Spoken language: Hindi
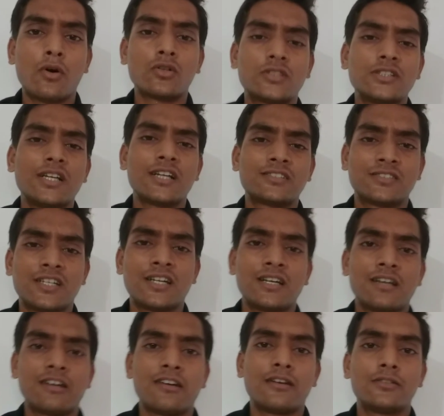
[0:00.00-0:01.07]
बहुत ही अच्छा
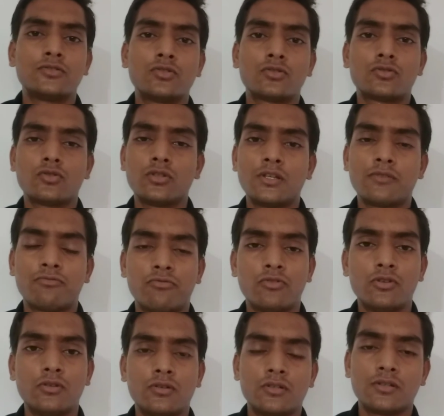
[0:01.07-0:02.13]
दोस्तों ये
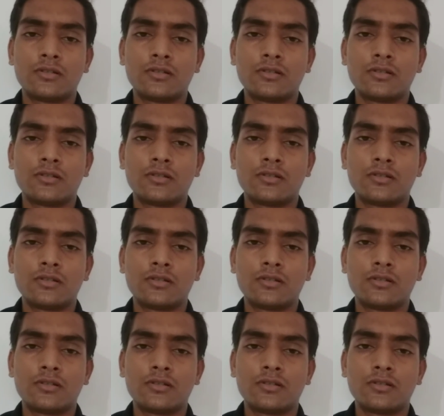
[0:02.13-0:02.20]
फ़ोन